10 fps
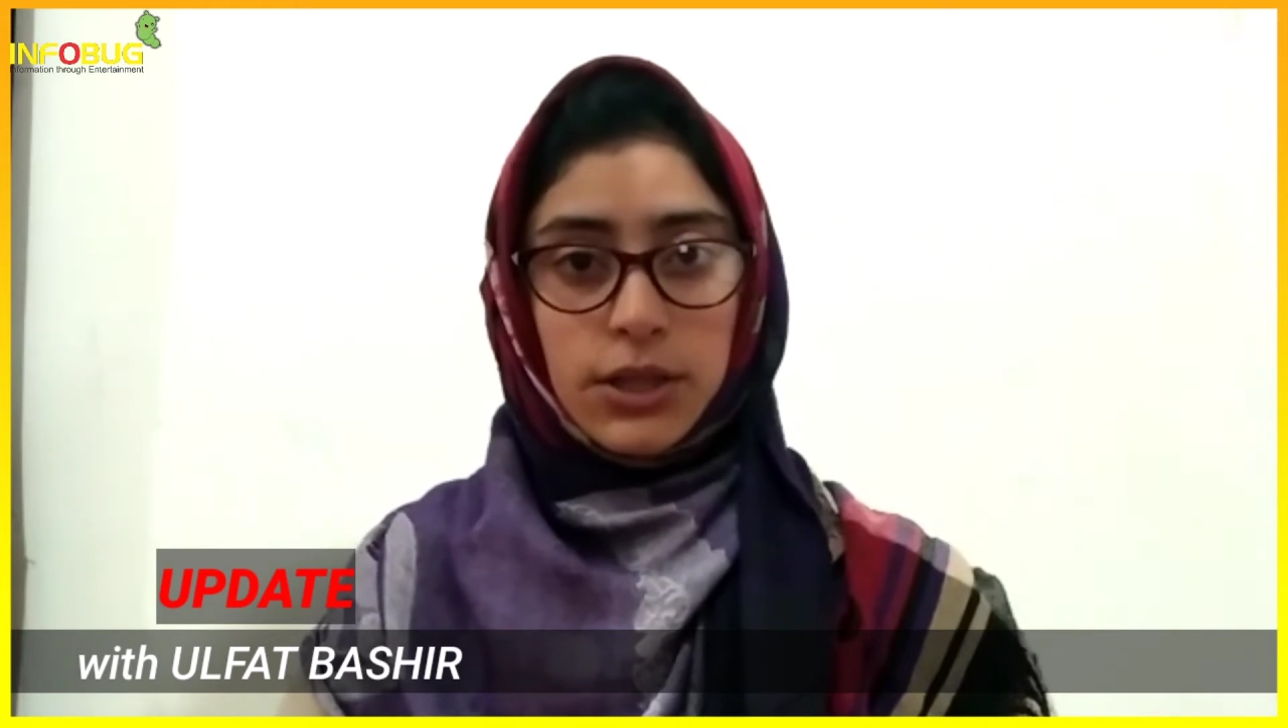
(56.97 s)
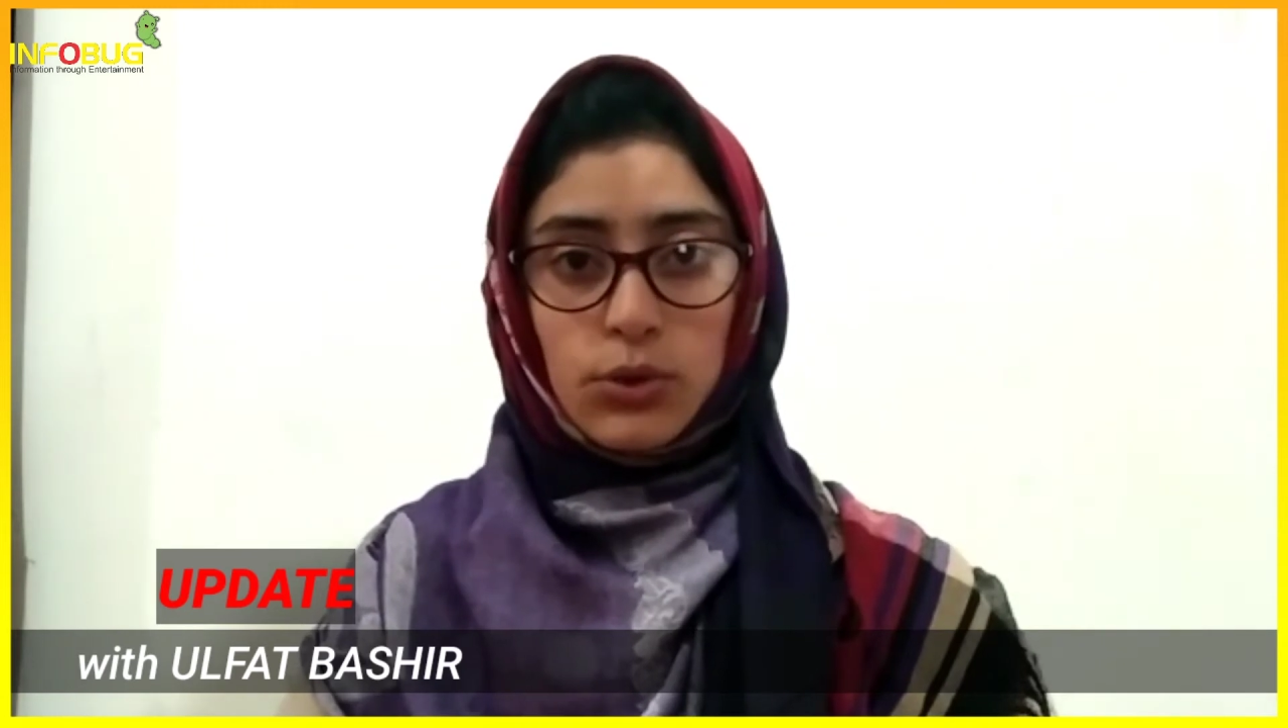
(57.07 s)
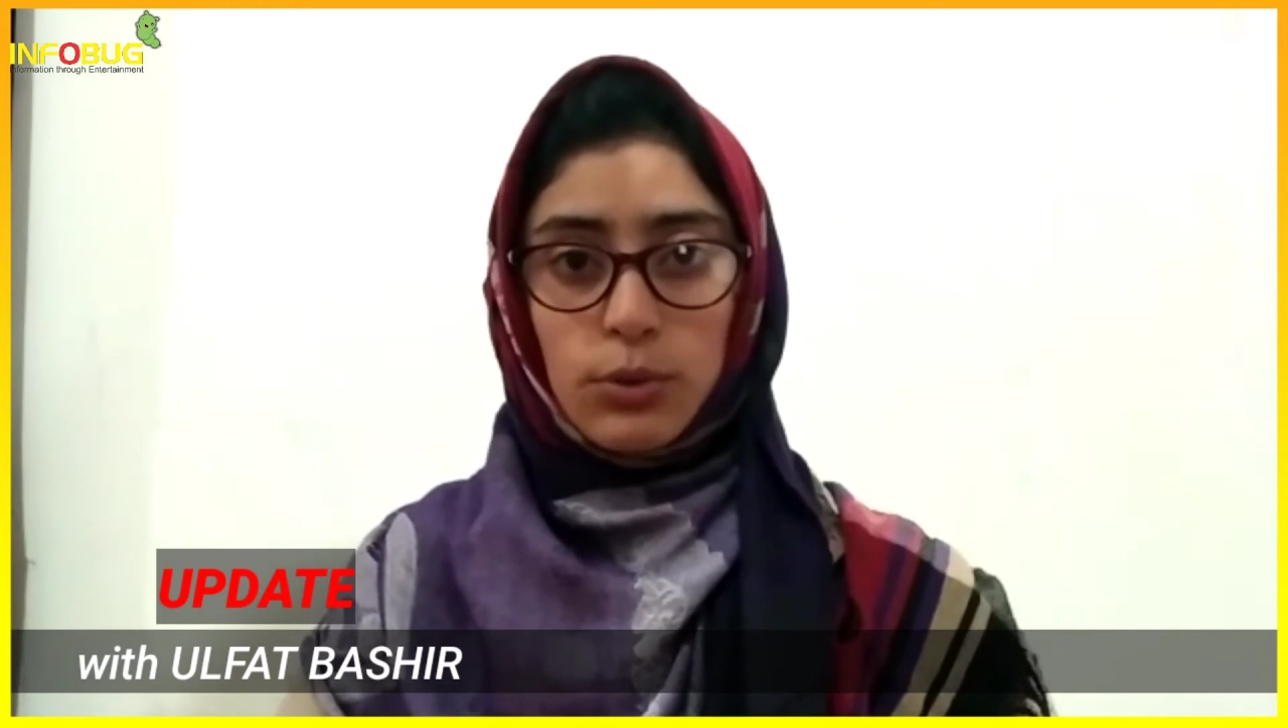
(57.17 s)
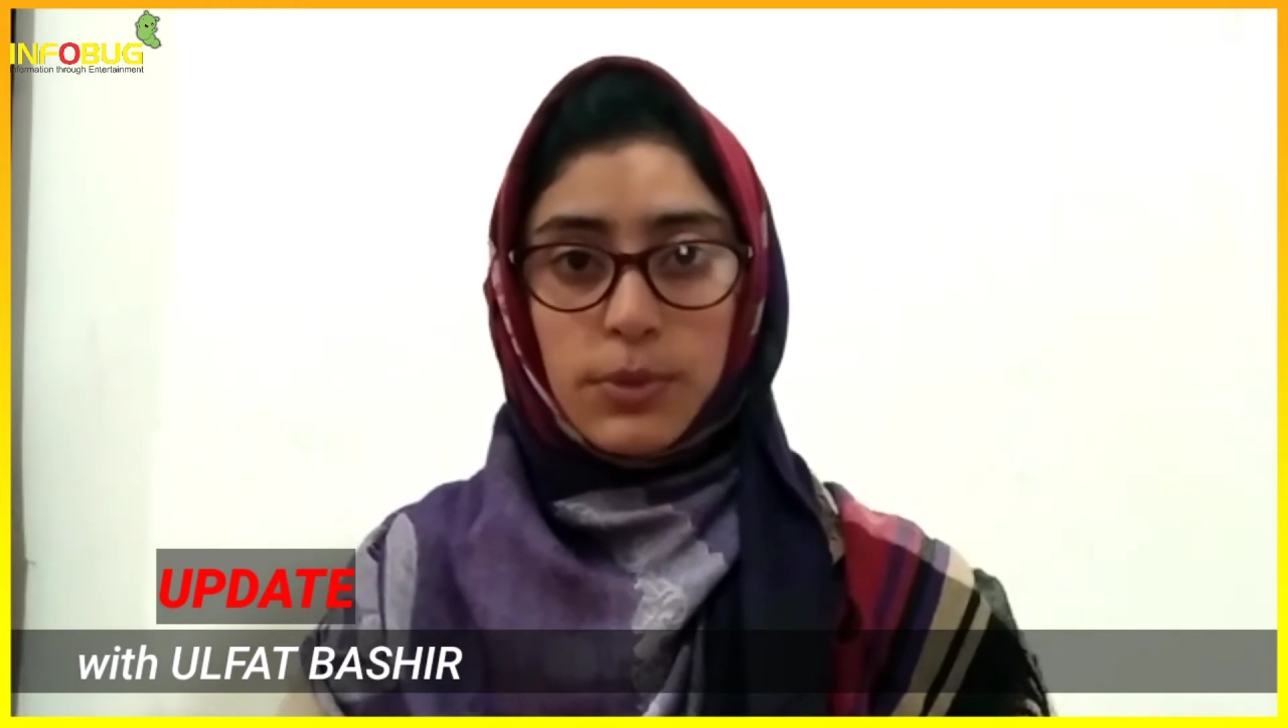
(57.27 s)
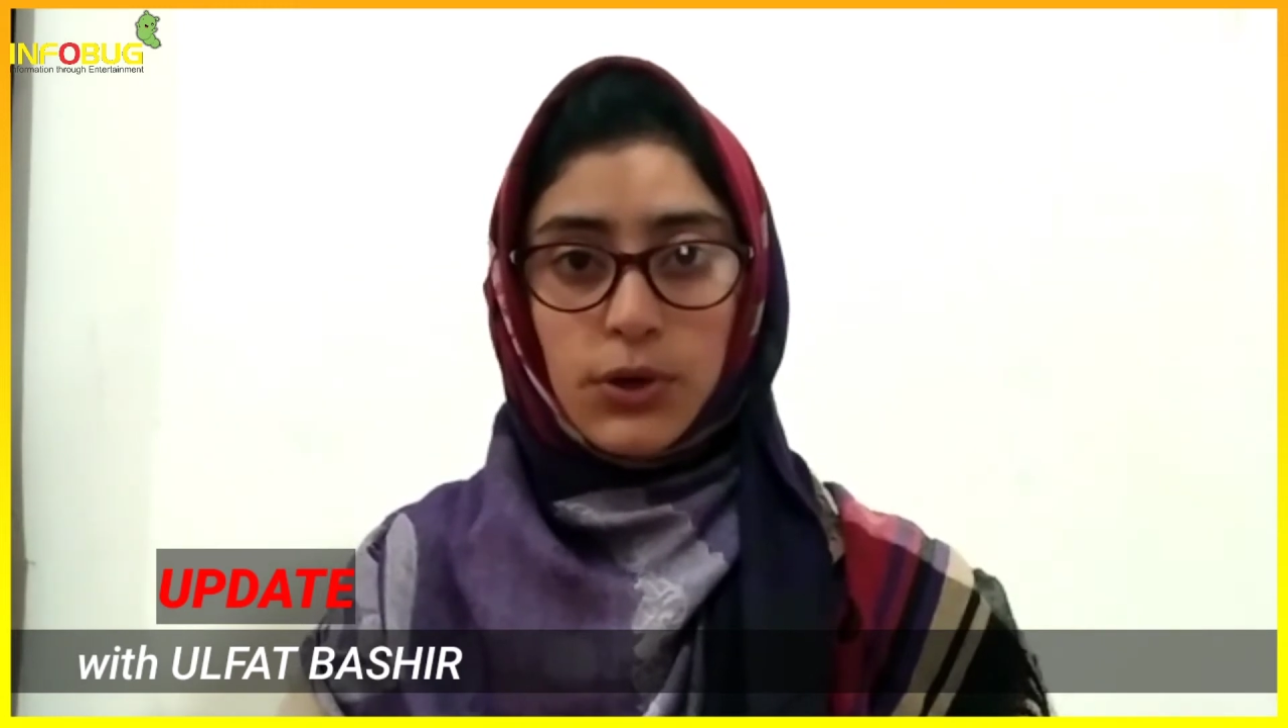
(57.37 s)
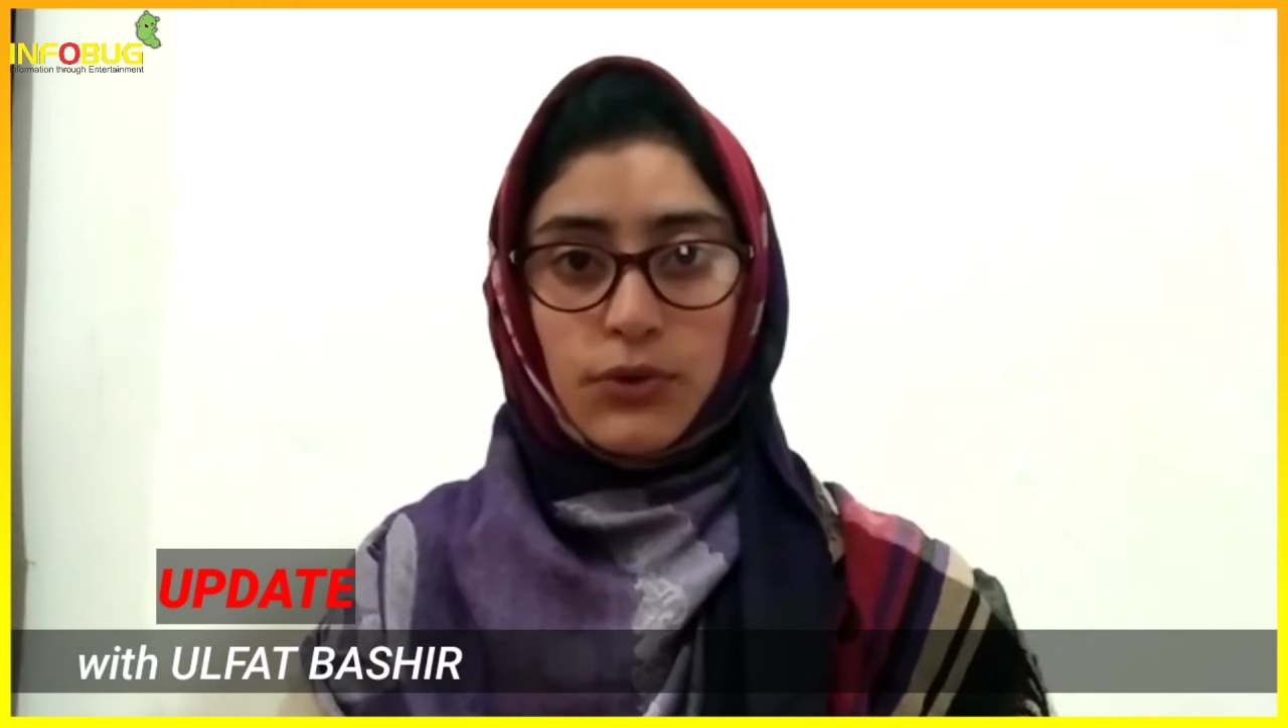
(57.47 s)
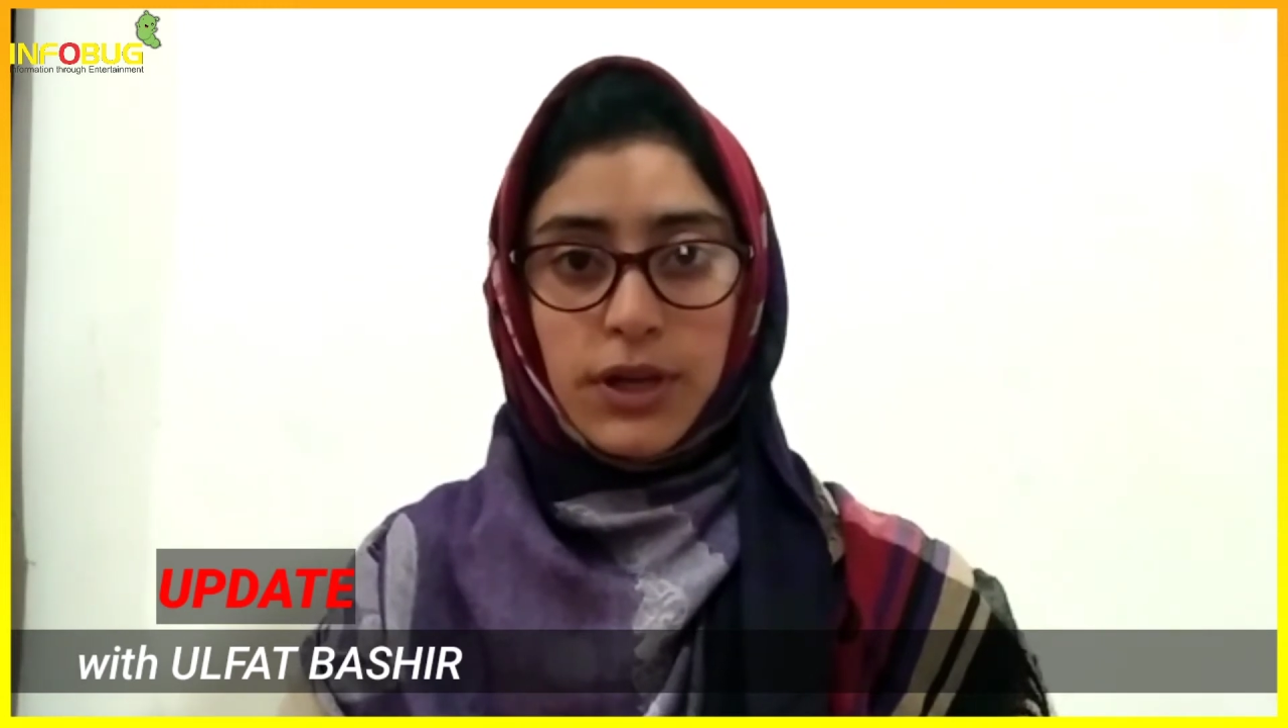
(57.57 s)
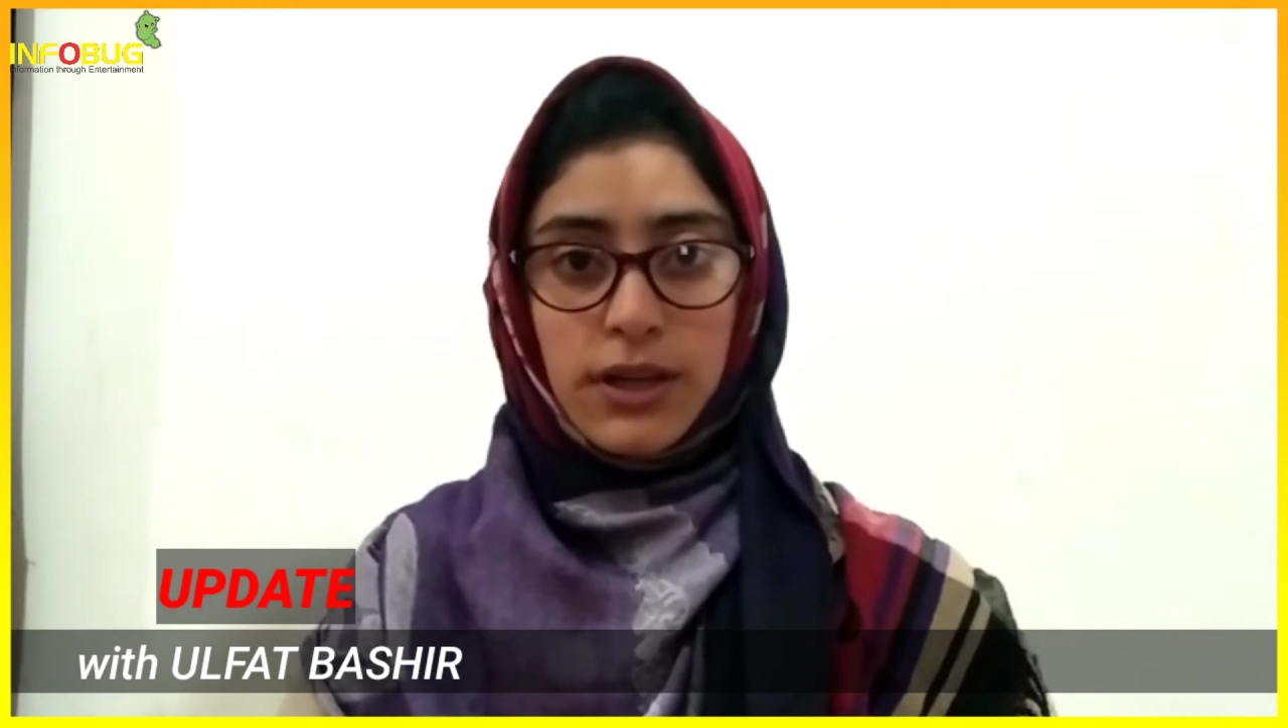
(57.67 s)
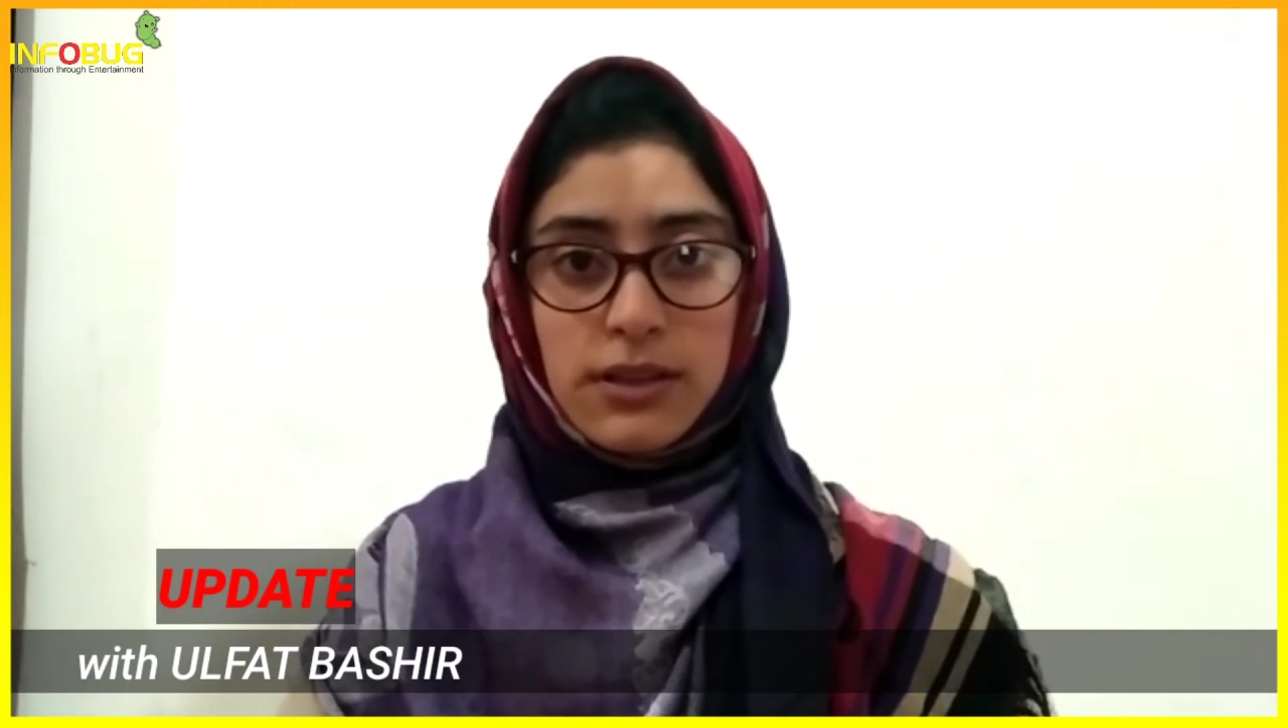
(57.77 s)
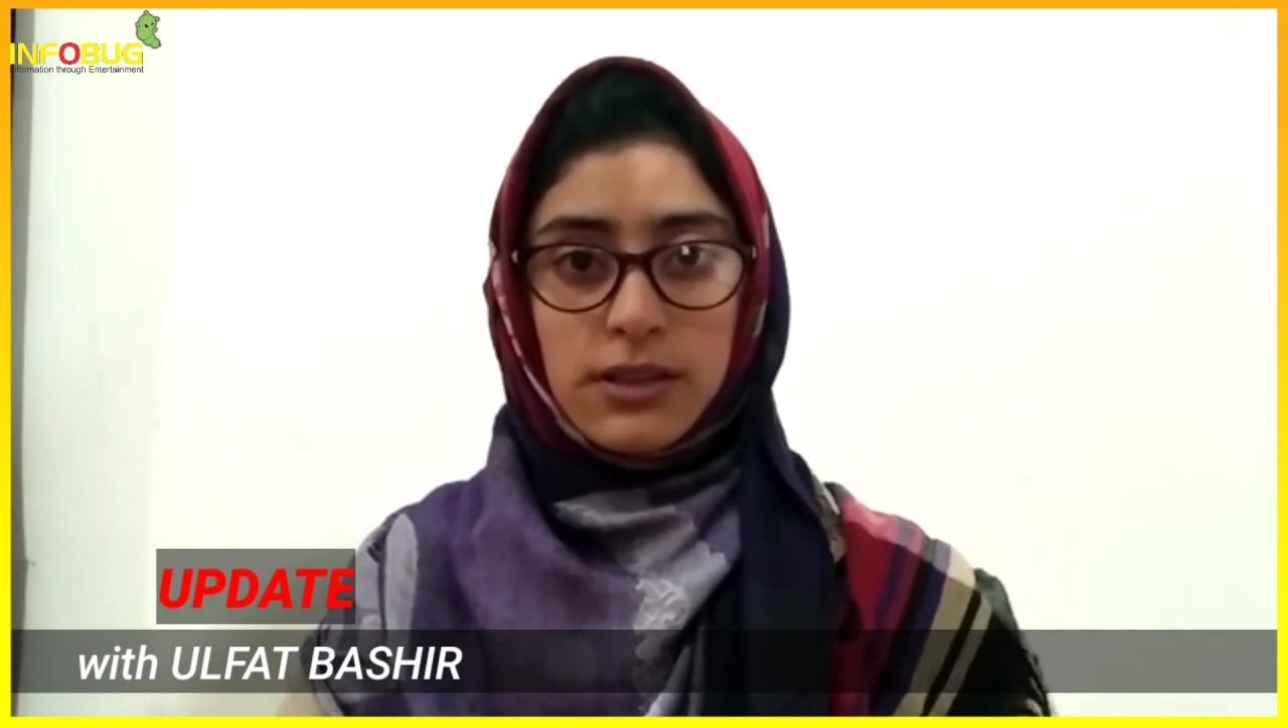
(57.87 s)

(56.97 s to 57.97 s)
के तौर पर हुई